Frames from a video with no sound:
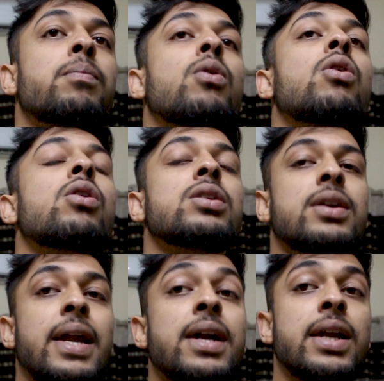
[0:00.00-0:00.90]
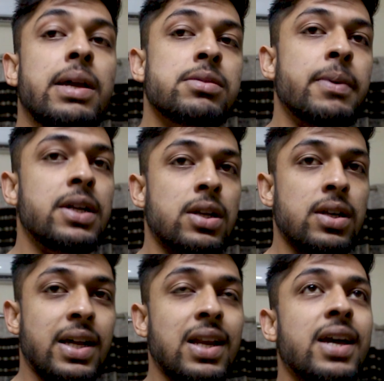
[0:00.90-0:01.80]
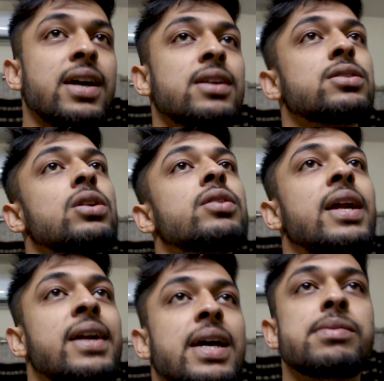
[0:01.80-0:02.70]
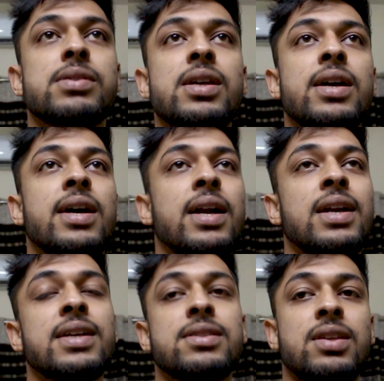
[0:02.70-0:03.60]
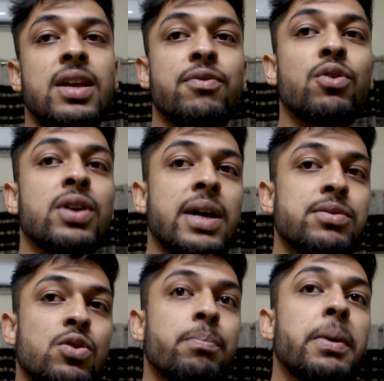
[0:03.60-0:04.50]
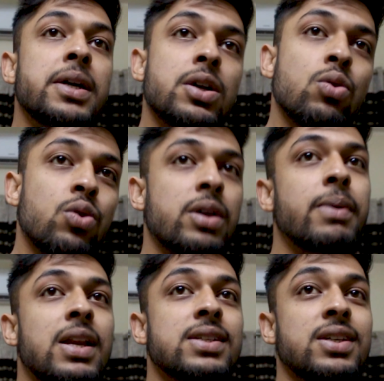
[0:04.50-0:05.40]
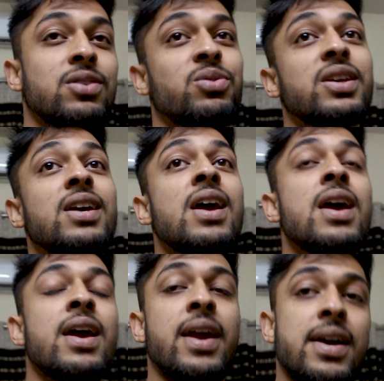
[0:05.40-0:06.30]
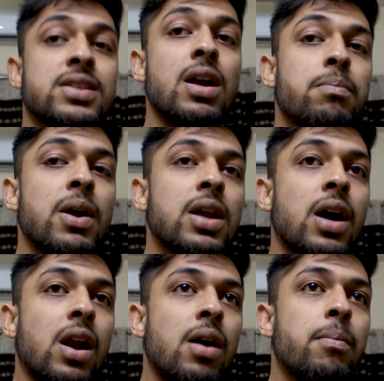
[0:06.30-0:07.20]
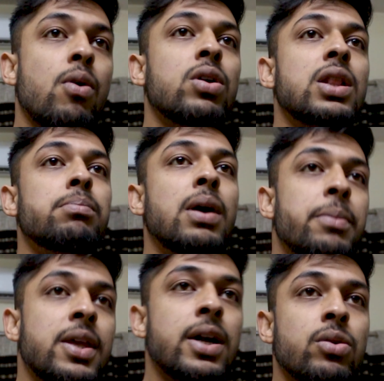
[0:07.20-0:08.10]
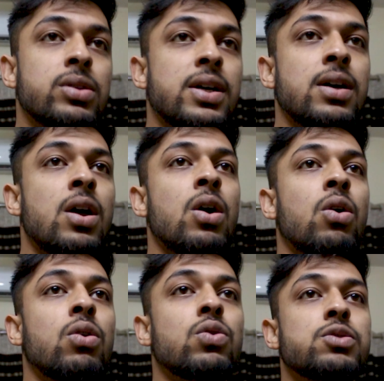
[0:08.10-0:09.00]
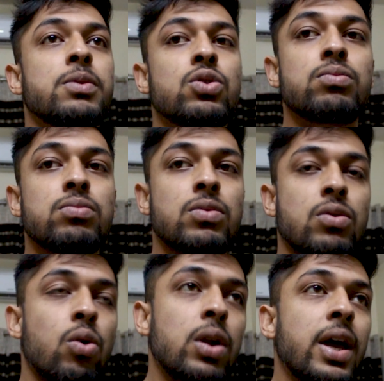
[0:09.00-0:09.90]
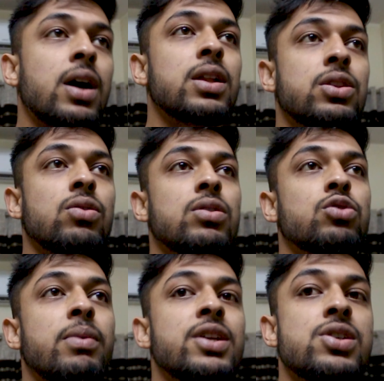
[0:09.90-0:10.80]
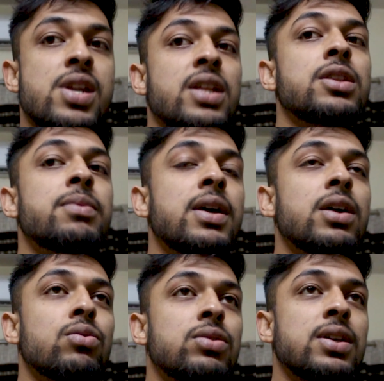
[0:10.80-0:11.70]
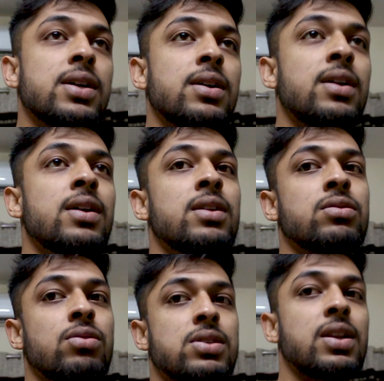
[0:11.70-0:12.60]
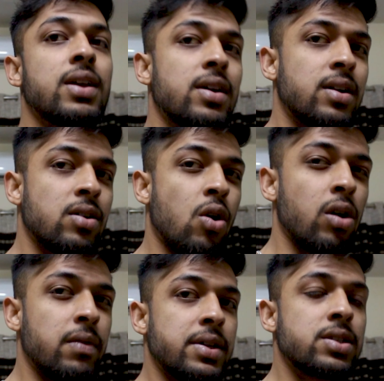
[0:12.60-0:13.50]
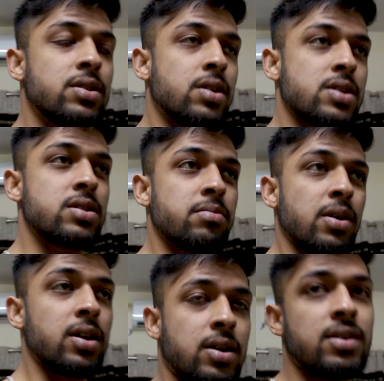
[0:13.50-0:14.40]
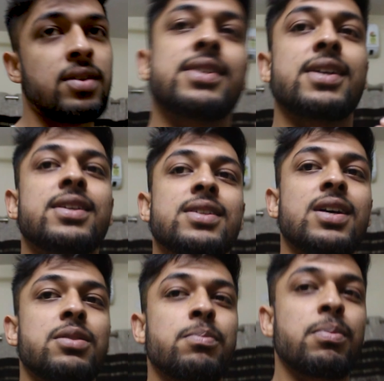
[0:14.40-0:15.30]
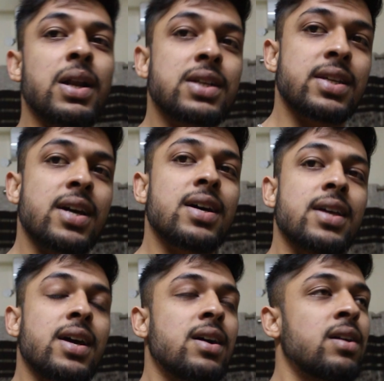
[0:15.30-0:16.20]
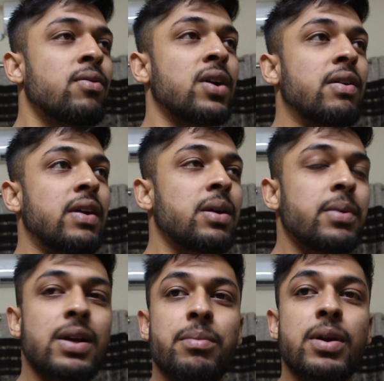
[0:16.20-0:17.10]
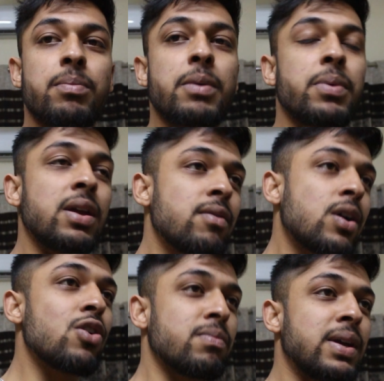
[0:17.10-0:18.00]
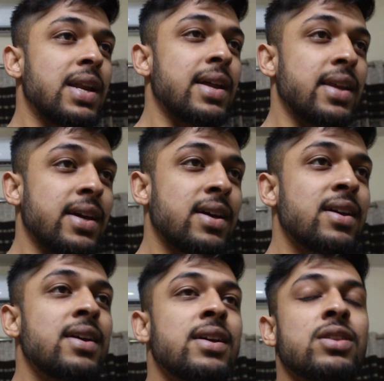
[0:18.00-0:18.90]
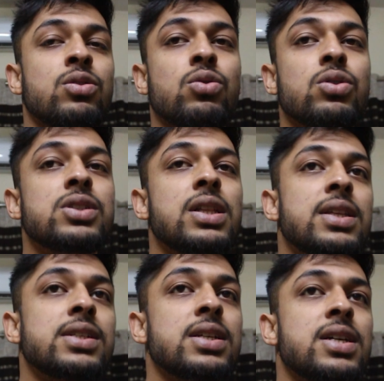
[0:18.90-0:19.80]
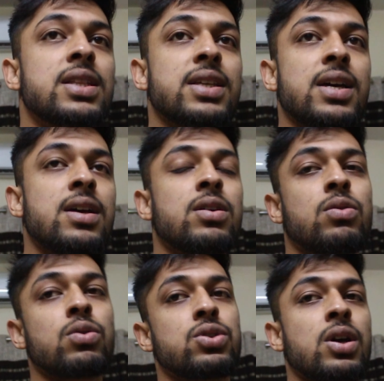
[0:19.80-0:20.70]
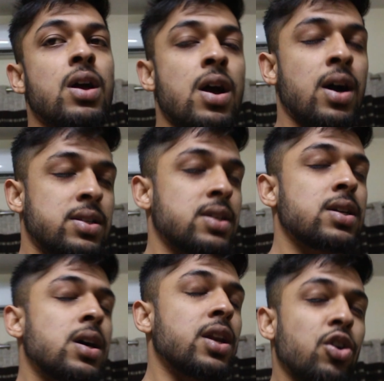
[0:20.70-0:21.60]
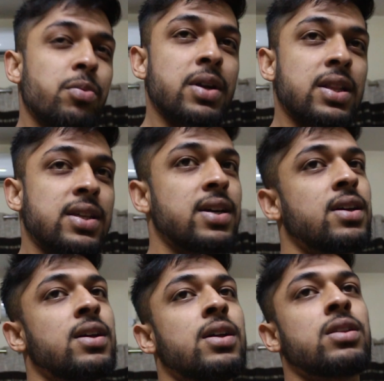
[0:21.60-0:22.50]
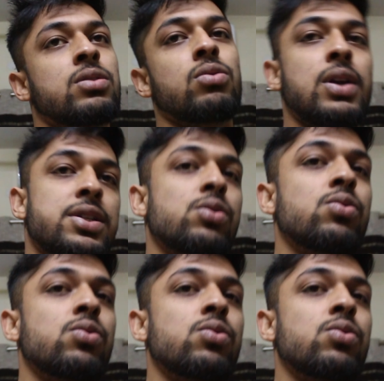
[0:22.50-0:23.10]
बहुत टेन टाइम्स बेटर निकले चलो टेन टाइम्स नहीं एटलीस्ट थ्री फोर टाइम्स तो बेटर होगी पहले से क्योंकि एक साल बल्क करना बहुत लंबा पीरियड होता है और उसमें तुम खुल के खाते हो तुम्हारी स्ट्रेंथ भी गेन होती है तो इसीलिए ऑलवेज ट्रस्ट द बल्क इसी के साथ बल्क से याद आया फटाफट अभी हमें अपने प्री वर्कआउट मील लेनी है तो जल्दी से जाते हैं कुछ अच्छा सा खाने को बनाते हैं तो लेट्स